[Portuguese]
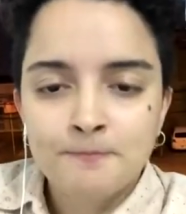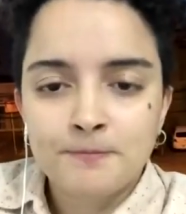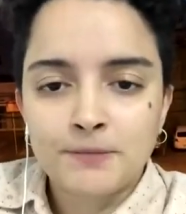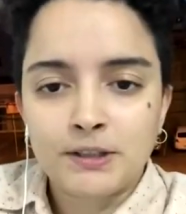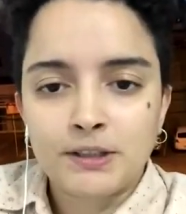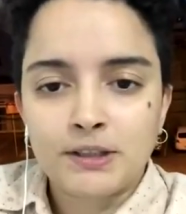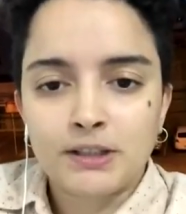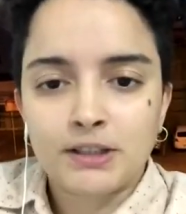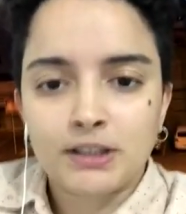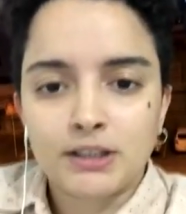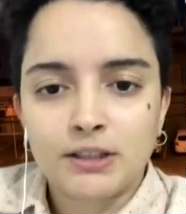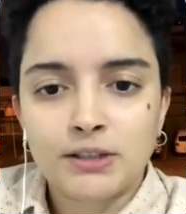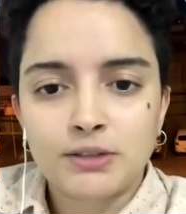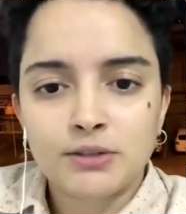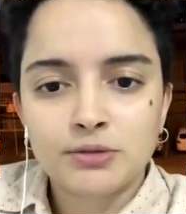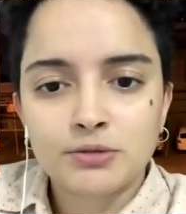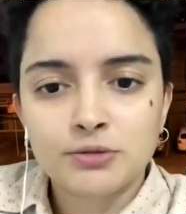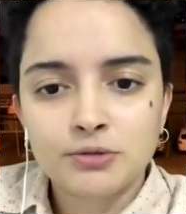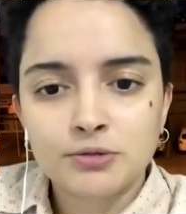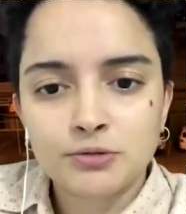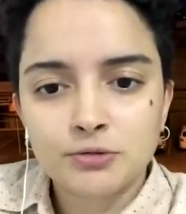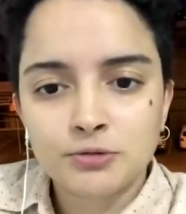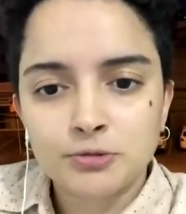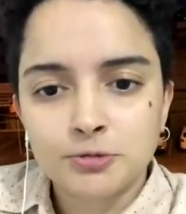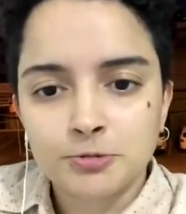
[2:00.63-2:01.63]

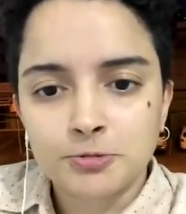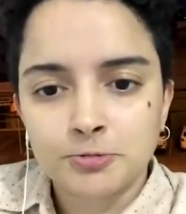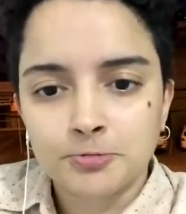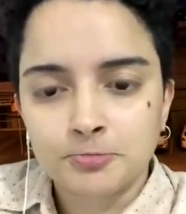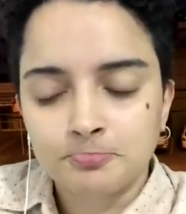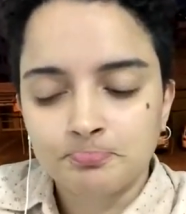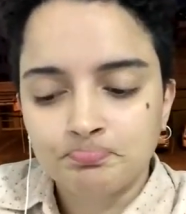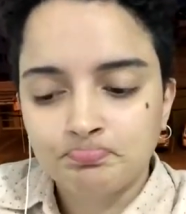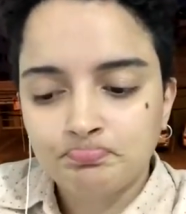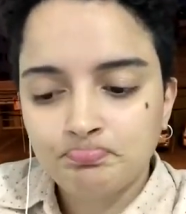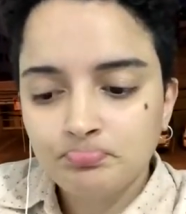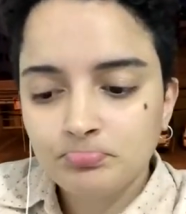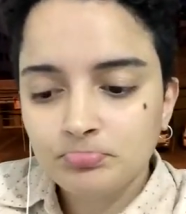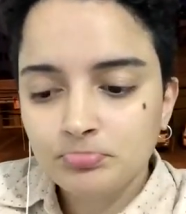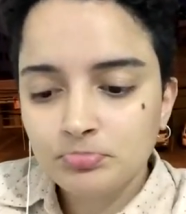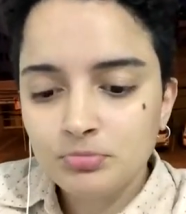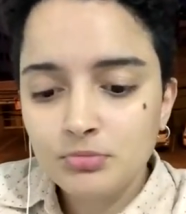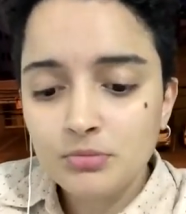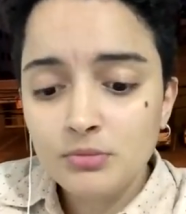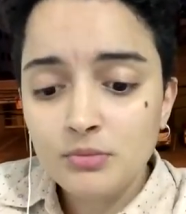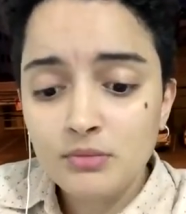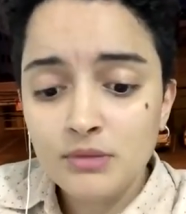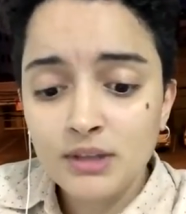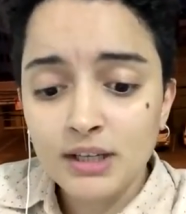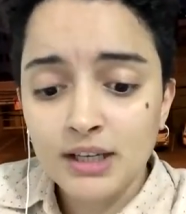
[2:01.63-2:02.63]
Então
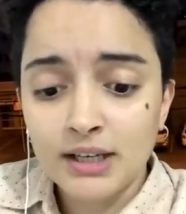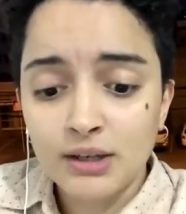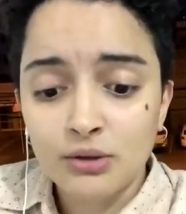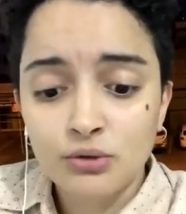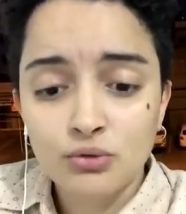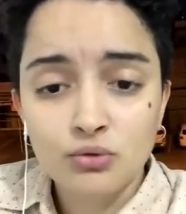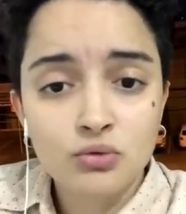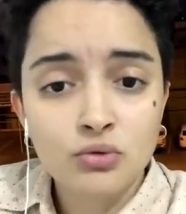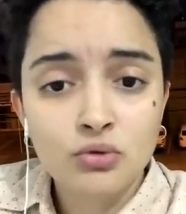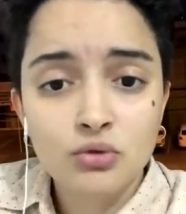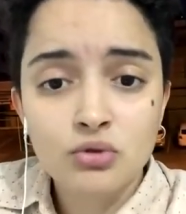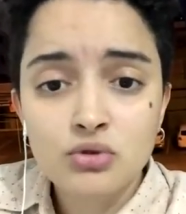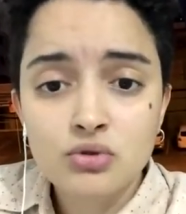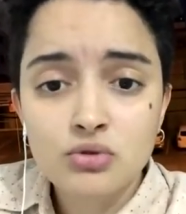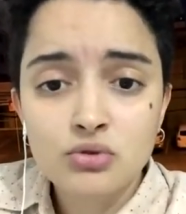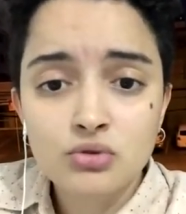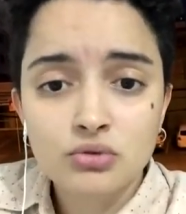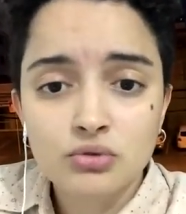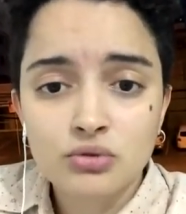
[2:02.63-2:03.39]
é um curso